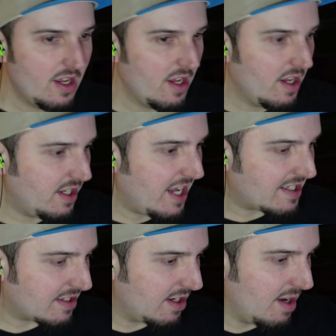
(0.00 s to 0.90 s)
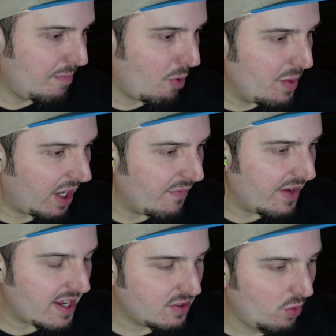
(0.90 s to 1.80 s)
Jetzt äh, probieren wir
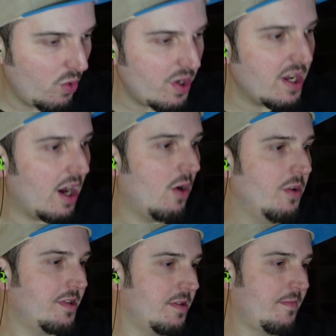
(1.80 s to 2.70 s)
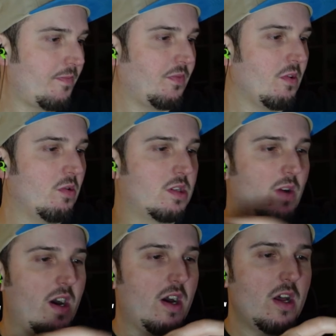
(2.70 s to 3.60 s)
das Grüne hier aus. Und
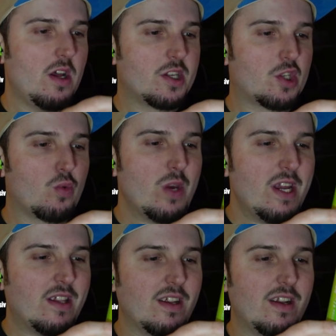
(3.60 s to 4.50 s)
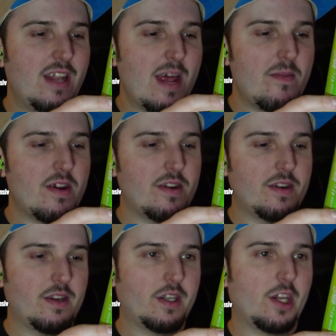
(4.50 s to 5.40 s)
zwar Sweet Lemon
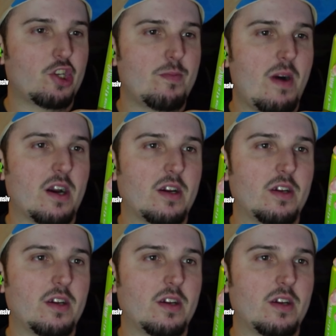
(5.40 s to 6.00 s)
Geschmack.